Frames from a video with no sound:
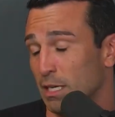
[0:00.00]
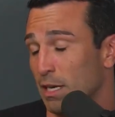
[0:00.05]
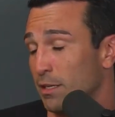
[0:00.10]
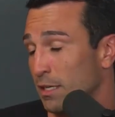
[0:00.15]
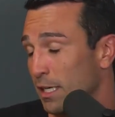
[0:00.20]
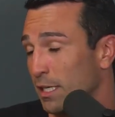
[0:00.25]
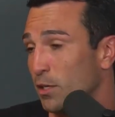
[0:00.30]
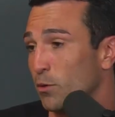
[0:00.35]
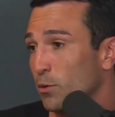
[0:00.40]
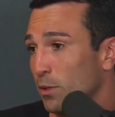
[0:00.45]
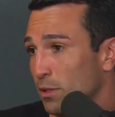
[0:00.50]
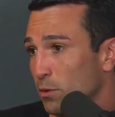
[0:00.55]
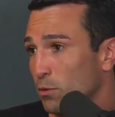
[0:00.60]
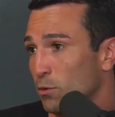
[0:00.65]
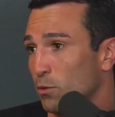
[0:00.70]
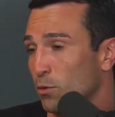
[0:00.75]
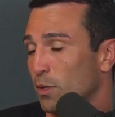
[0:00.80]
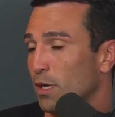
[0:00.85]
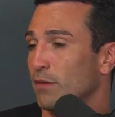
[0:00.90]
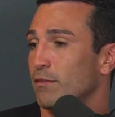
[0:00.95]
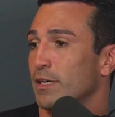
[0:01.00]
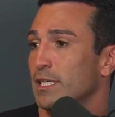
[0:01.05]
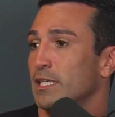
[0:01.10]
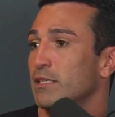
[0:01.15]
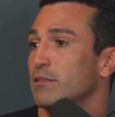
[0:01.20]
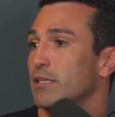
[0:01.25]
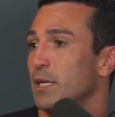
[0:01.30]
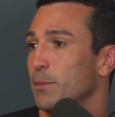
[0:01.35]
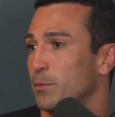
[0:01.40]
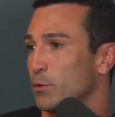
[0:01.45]
larguei o,
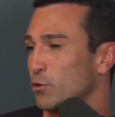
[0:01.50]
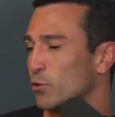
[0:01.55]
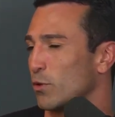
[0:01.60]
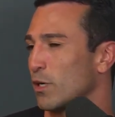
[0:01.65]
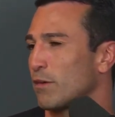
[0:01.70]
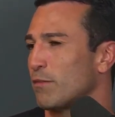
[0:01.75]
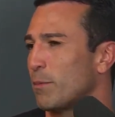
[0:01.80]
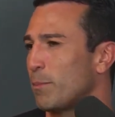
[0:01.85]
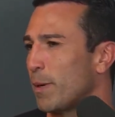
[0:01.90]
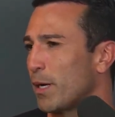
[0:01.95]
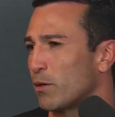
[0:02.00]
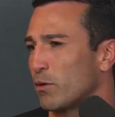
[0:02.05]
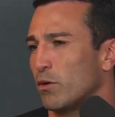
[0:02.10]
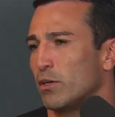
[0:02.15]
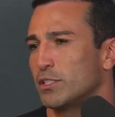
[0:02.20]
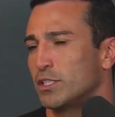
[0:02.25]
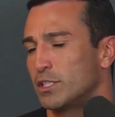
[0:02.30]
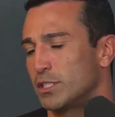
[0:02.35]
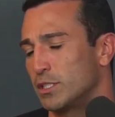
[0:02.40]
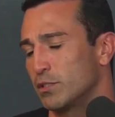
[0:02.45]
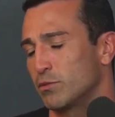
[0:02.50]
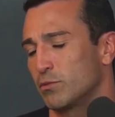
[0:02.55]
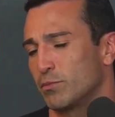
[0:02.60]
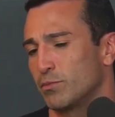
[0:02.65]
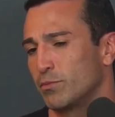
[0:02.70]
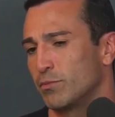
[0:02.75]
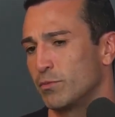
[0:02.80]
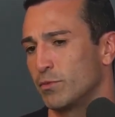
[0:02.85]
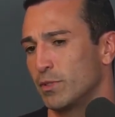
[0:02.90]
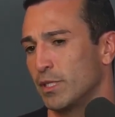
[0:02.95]
cavaquinho, na época eu tocava pagode, tinha...
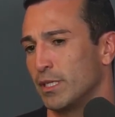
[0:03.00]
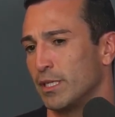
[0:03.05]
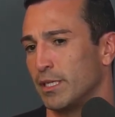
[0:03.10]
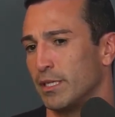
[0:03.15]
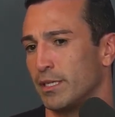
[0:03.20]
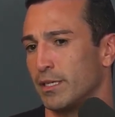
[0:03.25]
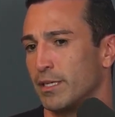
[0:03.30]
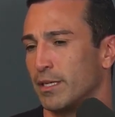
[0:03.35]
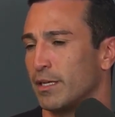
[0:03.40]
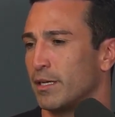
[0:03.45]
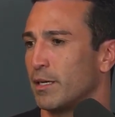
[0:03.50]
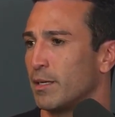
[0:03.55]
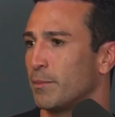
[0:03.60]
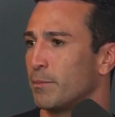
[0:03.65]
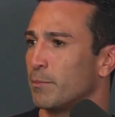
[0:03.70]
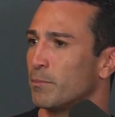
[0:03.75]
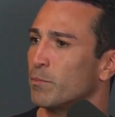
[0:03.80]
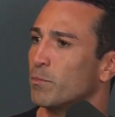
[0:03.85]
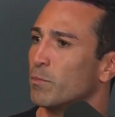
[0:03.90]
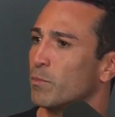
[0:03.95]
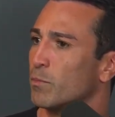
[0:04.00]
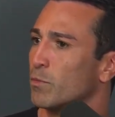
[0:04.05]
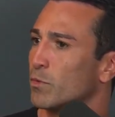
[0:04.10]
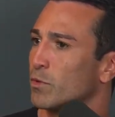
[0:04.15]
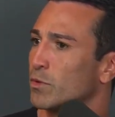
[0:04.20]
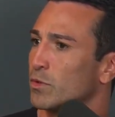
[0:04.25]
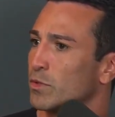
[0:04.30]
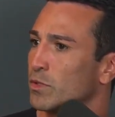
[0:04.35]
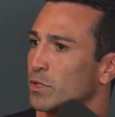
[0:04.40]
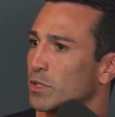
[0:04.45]
É, Quantos anos de
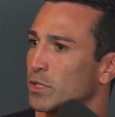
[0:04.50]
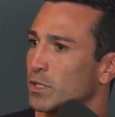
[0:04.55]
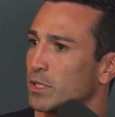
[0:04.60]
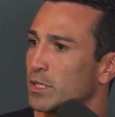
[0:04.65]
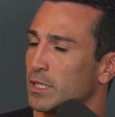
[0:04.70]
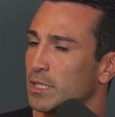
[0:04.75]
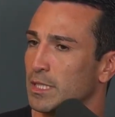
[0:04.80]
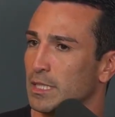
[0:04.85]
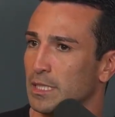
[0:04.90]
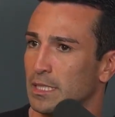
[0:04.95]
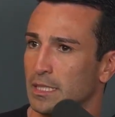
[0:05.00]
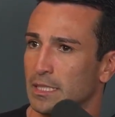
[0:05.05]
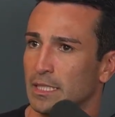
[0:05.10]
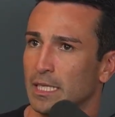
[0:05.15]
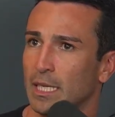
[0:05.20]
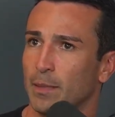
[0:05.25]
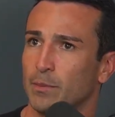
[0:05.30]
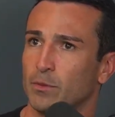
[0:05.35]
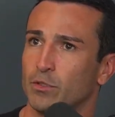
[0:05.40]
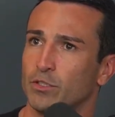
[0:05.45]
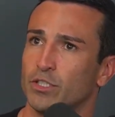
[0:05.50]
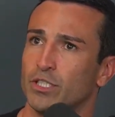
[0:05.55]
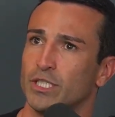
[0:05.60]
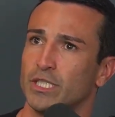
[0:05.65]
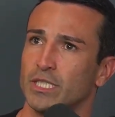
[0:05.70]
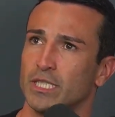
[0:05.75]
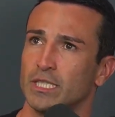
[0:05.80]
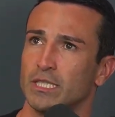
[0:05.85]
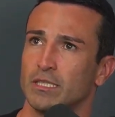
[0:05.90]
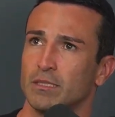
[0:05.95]
idade isso? Na época eu
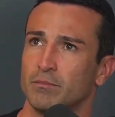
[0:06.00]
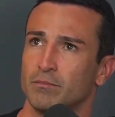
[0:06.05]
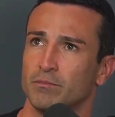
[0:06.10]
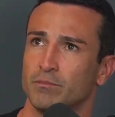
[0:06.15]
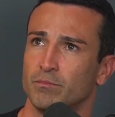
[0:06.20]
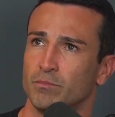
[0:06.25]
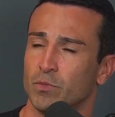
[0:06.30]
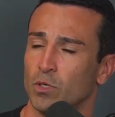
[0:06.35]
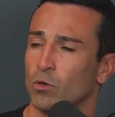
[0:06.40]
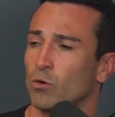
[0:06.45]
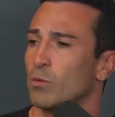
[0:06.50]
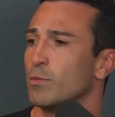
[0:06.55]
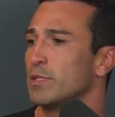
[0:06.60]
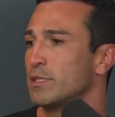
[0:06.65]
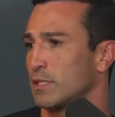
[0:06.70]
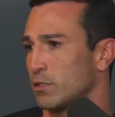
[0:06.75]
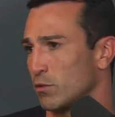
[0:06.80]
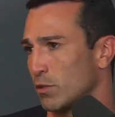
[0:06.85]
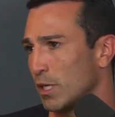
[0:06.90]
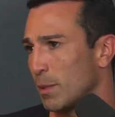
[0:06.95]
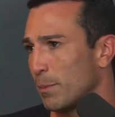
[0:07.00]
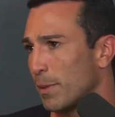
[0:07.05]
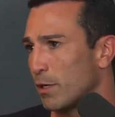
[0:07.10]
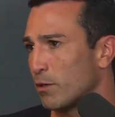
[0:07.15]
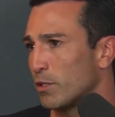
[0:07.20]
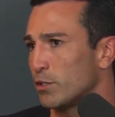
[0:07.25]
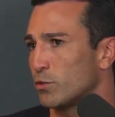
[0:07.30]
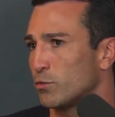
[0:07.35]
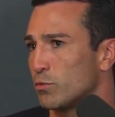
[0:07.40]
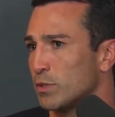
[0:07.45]
tinha. Eu comecei a tocar
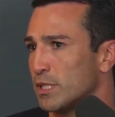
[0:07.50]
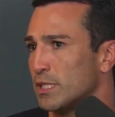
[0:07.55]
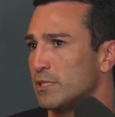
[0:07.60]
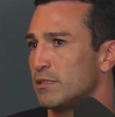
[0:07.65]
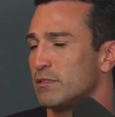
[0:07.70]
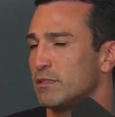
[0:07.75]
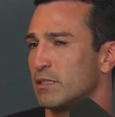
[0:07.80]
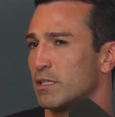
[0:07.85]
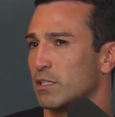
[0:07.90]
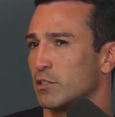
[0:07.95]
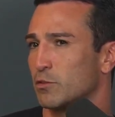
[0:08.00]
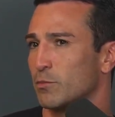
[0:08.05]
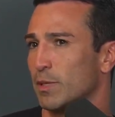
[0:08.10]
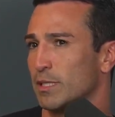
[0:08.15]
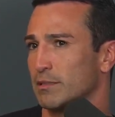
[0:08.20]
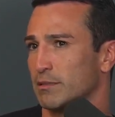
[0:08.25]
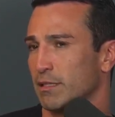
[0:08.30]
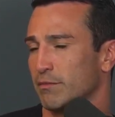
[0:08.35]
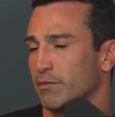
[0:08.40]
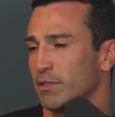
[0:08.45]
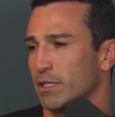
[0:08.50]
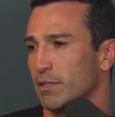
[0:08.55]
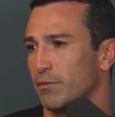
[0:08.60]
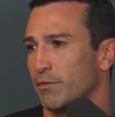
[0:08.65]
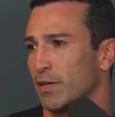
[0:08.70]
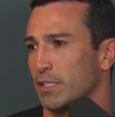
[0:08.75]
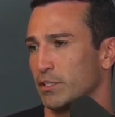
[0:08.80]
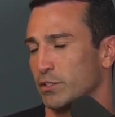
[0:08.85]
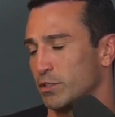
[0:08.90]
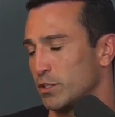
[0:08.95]
pagode com 15 anos, mas estava na
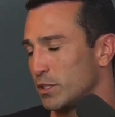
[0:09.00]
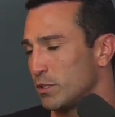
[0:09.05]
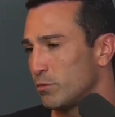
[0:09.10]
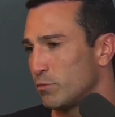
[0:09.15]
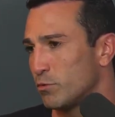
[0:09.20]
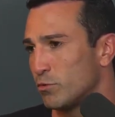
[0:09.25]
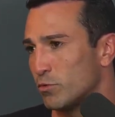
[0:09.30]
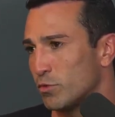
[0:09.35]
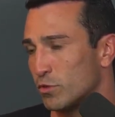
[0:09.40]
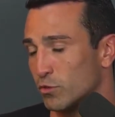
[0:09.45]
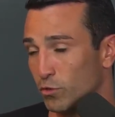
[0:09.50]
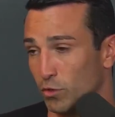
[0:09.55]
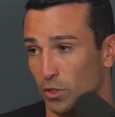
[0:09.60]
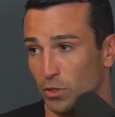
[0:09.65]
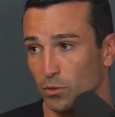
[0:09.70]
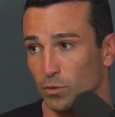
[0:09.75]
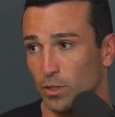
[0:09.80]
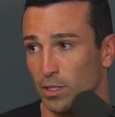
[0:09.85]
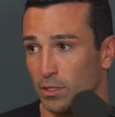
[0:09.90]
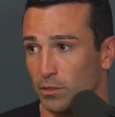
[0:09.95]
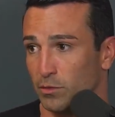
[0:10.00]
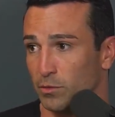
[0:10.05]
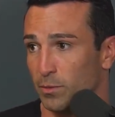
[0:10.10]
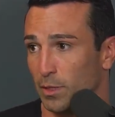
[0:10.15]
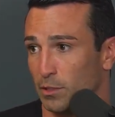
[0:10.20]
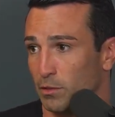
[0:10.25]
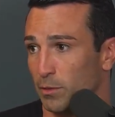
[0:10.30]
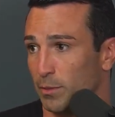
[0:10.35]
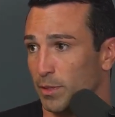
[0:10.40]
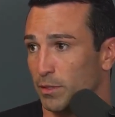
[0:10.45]
faixa de, de, uns 18 anos,
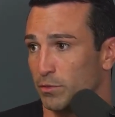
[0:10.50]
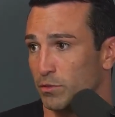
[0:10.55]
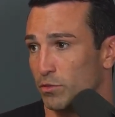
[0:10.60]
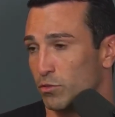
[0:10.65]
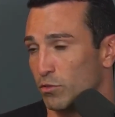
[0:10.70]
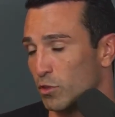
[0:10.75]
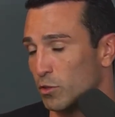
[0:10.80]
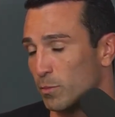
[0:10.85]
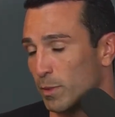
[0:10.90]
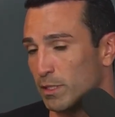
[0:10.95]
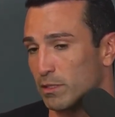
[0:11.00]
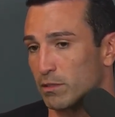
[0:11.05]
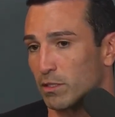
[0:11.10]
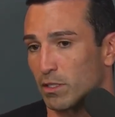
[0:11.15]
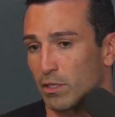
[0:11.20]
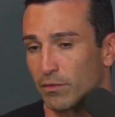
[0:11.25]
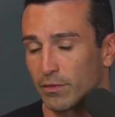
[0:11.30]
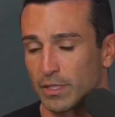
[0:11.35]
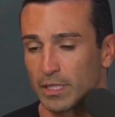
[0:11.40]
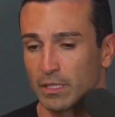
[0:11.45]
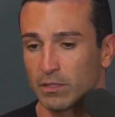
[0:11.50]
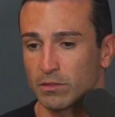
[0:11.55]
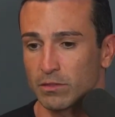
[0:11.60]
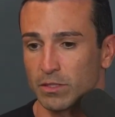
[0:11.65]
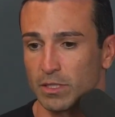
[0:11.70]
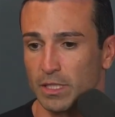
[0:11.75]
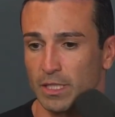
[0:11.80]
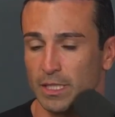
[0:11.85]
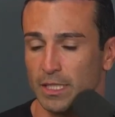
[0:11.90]
mais ou menos, 18 para 19 anos.